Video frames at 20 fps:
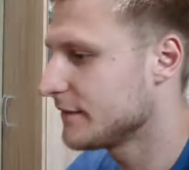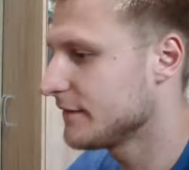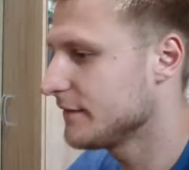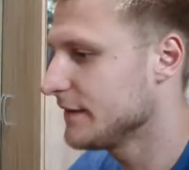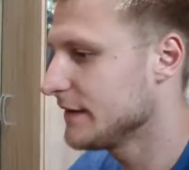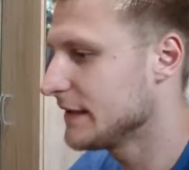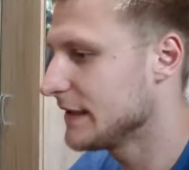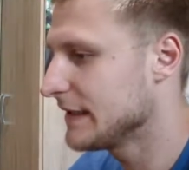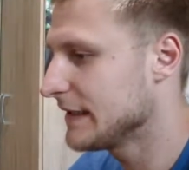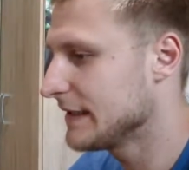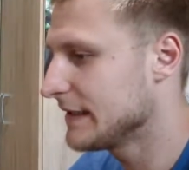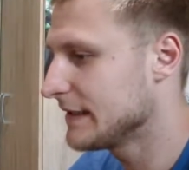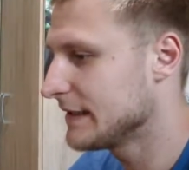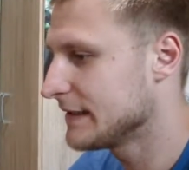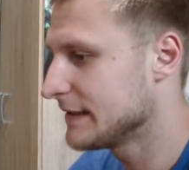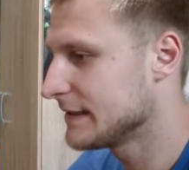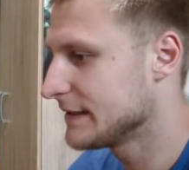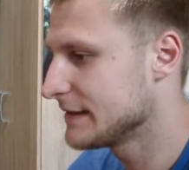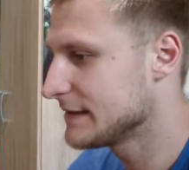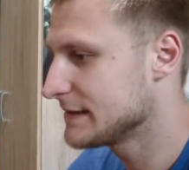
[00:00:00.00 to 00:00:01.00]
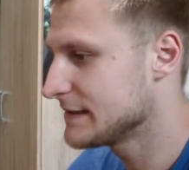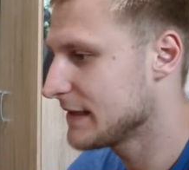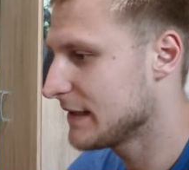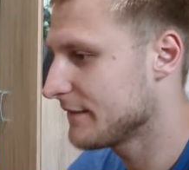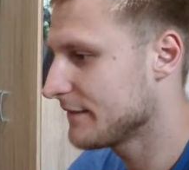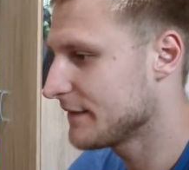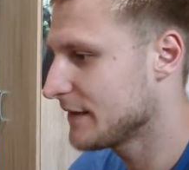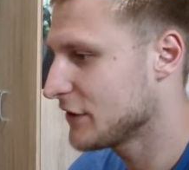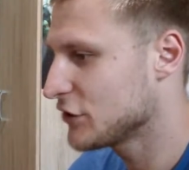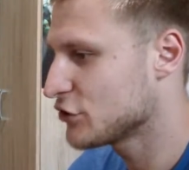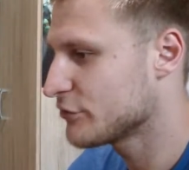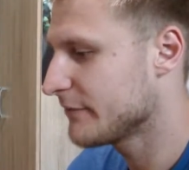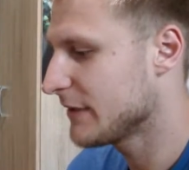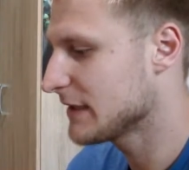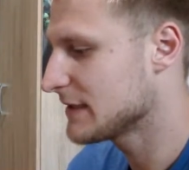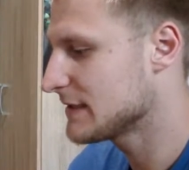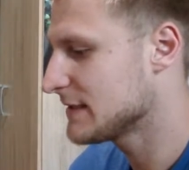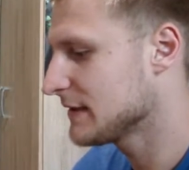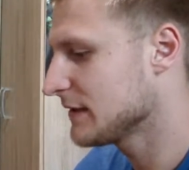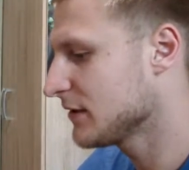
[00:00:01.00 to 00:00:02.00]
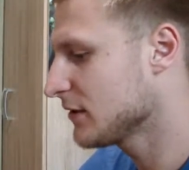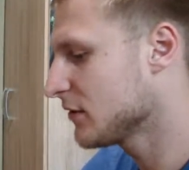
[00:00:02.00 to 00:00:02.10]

Wieder einen saftig schmatzigen